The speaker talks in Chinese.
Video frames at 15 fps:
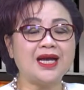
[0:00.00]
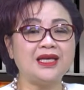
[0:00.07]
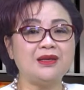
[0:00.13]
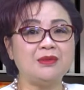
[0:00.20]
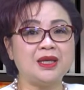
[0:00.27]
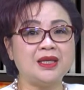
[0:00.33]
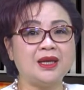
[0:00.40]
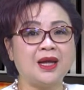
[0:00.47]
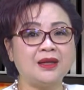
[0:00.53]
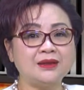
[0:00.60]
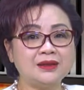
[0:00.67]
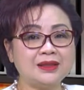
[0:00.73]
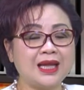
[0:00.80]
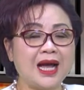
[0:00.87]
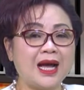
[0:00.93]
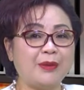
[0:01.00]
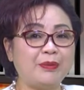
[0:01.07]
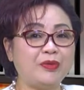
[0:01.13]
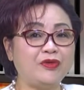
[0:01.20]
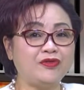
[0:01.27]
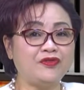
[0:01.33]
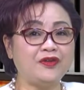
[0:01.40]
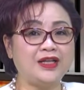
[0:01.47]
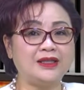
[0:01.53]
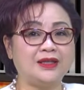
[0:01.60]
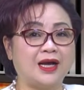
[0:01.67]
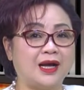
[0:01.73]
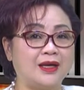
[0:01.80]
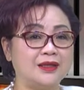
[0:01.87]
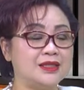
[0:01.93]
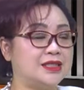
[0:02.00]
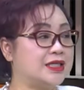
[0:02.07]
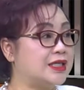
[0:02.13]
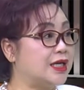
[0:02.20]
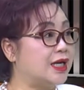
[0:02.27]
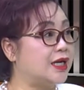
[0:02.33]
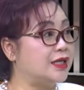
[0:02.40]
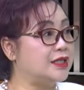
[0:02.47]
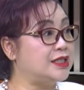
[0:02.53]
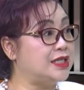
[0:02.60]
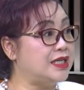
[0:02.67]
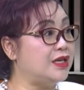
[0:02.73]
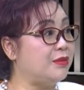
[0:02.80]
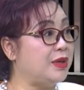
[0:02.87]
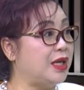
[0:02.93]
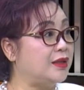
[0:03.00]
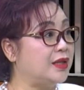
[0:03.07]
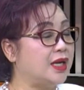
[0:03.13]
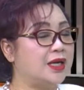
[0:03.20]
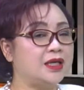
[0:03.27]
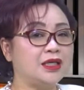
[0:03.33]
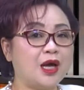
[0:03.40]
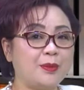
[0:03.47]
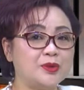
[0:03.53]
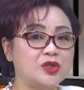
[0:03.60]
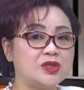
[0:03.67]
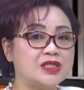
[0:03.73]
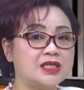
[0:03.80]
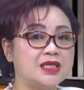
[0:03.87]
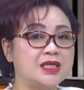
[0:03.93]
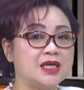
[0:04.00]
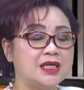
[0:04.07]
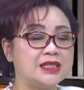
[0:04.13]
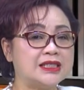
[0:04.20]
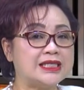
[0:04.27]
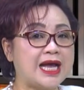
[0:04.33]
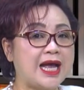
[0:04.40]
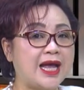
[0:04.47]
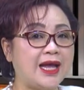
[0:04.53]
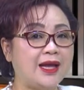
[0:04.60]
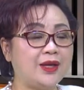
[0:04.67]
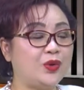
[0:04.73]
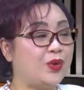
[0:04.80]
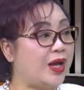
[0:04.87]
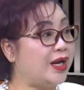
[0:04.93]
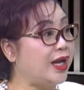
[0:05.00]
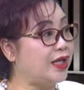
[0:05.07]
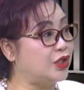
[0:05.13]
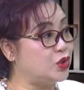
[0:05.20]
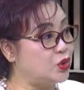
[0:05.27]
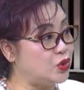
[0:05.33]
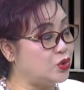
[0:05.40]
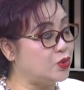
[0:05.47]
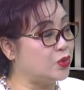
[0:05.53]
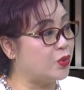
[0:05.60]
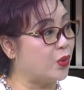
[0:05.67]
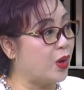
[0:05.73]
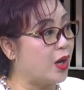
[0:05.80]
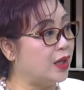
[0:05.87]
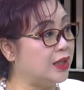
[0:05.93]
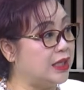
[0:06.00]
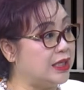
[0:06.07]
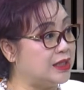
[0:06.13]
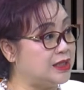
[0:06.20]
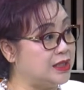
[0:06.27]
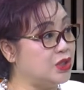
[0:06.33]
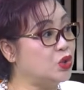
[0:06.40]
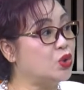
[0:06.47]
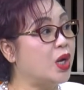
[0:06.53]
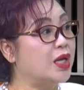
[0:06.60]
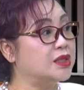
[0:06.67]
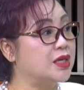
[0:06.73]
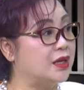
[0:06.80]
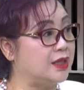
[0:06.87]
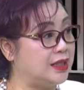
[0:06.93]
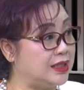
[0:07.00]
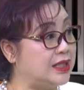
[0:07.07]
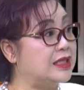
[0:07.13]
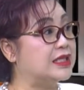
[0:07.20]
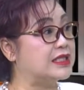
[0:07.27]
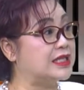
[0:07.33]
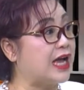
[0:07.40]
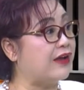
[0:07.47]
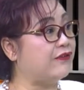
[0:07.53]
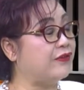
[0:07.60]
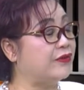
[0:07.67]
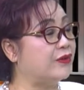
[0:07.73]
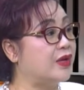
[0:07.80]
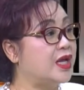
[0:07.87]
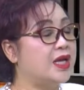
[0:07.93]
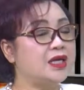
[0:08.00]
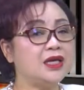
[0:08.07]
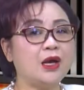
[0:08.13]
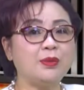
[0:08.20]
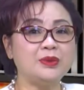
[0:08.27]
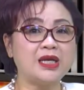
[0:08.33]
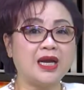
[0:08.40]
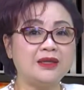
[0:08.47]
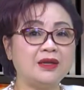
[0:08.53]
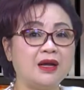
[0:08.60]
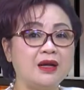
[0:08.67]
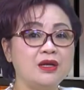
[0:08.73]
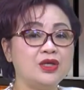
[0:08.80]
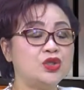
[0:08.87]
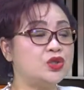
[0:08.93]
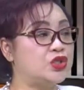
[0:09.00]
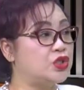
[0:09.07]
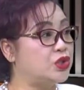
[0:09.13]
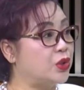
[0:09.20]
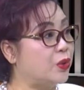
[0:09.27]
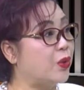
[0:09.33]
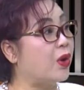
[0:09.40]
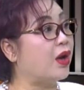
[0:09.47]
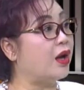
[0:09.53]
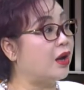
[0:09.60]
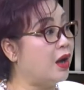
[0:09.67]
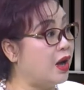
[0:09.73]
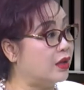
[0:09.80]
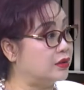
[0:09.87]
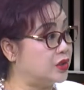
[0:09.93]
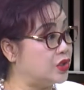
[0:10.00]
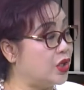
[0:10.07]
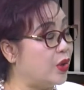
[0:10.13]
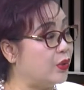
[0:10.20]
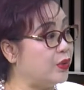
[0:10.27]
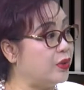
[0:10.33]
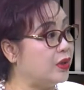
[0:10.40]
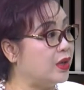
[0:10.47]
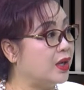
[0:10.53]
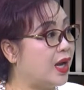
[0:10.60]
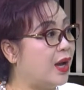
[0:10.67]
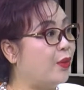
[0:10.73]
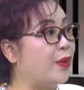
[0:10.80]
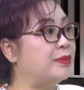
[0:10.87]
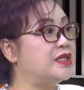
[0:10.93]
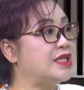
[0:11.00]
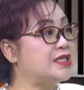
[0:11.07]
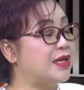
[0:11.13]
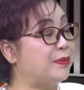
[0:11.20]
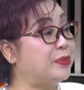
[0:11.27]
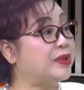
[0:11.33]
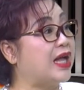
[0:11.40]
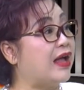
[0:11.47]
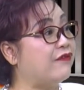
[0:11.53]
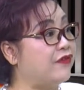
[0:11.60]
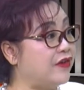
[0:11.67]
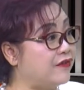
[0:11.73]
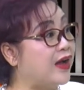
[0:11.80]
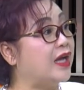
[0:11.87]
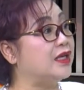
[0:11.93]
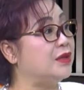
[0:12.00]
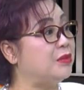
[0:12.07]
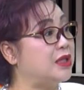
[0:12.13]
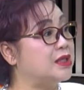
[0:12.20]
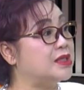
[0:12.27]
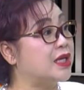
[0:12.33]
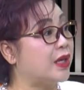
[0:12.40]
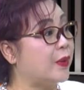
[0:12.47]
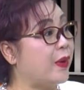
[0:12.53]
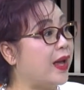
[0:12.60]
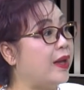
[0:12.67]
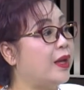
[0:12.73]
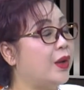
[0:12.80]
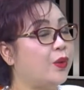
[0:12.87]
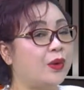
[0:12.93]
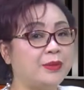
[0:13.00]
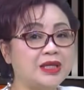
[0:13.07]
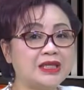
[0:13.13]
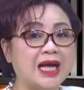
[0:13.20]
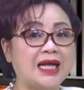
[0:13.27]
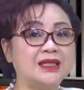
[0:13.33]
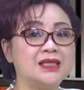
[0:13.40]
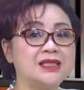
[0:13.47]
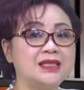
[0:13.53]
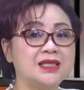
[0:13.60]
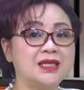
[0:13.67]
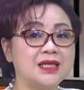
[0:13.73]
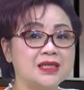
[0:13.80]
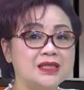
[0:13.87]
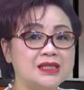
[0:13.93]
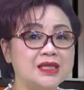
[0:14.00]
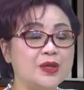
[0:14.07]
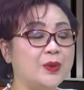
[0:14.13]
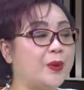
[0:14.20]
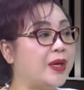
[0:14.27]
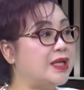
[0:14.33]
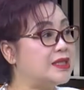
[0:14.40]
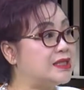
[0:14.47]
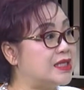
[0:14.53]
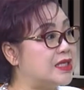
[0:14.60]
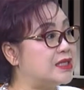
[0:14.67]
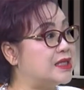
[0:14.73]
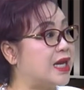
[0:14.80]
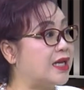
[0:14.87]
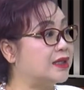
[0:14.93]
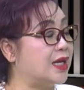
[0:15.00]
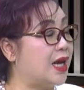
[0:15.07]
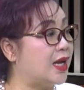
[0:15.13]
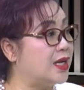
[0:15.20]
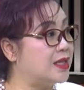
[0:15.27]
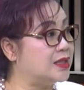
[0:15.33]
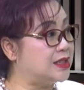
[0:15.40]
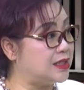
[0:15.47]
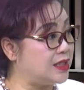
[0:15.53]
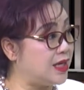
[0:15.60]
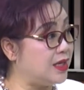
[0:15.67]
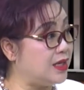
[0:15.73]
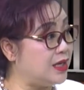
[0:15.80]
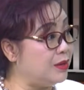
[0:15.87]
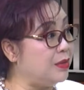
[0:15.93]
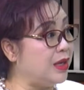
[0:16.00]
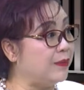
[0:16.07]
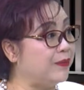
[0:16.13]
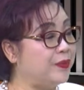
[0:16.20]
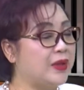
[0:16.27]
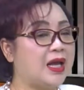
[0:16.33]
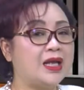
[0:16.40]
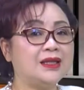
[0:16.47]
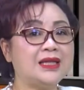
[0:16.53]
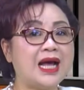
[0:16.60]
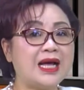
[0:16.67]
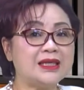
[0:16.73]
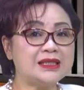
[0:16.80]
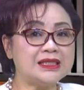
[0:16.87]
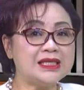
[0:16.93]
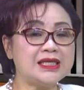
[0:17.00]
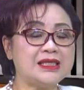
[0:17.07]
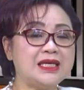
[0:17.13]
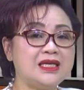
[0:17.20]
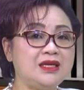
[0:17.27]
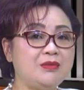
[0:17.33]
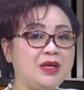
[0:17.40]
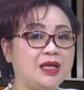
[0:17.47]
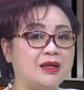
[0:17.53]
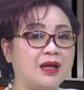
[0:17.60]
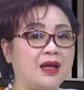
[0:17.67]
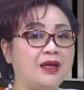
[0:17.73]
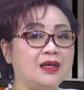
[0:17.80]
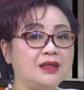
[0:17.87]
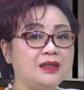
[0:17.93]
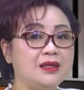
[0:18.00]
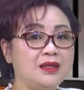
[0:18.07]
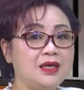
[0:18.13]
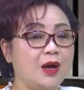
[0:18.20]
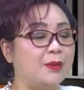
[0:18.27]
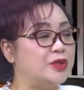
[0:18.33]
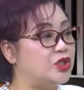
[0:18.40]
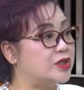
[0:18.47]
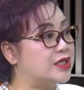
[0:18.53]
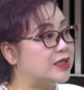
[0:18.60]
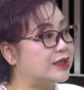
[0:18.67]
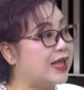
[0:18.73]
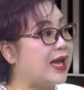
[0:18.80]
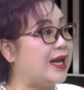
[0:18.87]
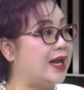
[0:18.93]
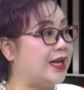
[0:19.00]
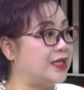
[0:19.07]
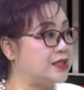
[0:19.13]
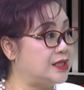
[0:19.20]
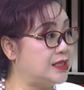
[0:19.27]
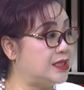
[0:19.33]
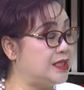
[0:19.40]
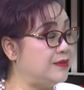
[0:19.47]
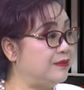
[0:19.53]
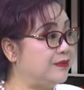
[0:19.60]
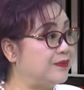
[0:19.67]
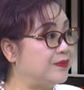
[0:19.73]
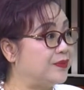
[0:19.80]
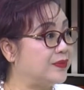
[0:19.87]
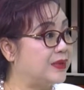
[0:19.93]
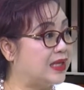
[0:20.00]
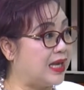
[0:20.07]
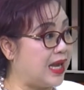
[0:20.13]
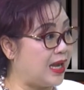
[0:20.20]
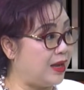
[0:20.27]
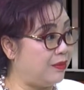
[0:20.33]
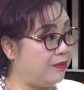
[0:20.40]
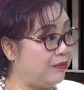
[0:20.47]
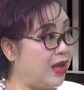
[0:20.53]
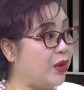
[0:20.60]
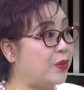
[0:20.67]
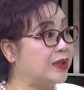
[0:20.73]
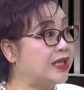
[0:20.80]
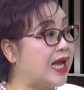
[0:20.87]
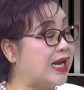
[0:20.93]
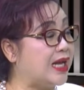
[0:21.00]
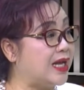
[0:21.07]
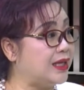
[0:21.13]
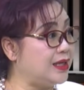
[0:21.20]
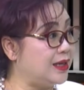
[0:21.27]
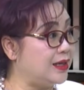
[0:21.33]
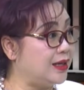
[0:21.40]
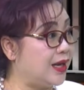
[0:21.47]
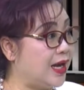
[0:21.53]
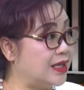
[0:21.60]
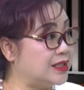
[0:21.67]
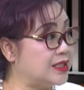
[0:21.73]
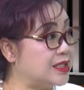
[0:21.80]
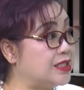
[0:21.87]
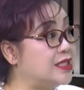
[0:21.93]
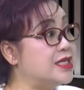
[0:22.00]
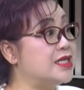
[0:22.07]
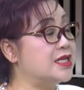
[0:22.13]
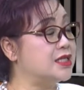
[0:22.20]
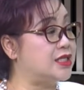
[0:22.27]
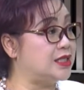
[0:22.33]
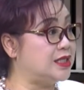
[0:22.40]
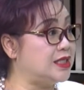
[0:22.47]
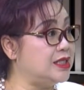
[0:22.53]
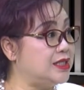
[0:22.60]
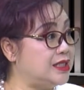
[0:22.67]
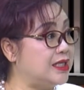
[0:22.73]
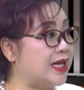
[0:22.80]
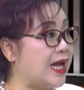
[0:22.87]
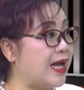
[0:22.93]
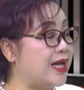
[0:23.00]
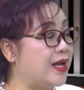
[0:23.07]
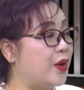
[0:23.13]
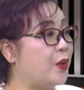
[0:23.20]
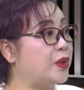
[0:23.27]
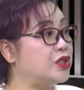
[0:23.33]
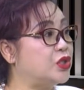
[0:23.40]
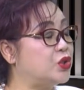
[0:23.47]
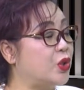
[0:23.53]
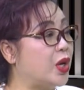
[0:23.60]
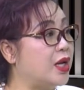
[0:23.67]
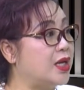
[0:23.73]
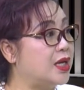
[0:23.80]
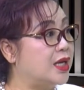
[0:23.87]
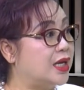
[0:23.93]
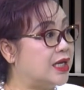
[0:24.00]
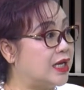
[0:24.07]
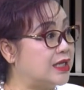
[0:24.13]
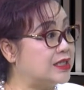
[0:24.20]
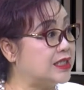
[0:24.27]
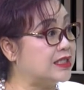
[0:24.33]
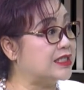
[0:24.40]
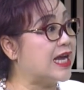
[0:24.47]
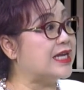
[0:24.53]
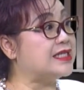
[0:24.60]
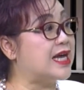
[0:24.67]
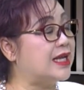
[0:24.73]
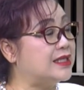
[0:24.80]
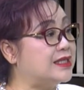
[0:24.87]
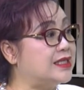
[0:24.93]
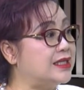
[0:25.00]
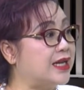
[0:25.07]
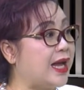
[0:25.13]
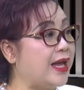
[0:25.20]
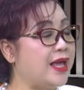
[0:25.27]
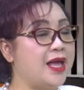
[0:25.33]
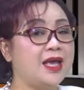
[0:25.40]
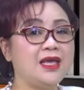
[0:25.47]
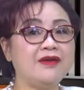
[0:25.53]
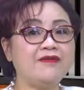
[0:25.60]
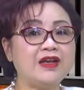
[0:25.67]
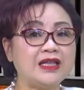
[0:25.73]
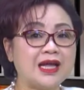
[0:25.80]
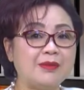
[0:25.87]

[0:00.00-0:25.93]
移民呢，大部分的这个新移民，要不就是。在原来的居住国已经创造了一定的财富，要不然呢，就是受过很好的教育。好，我们现在不谈非法移民这一块，我们谈的是正规正常的这些移民。那这些移民呢，要么就是带来了资金，给美国带来啊这个新的资金进来，或者说啊这个财产进来，因为他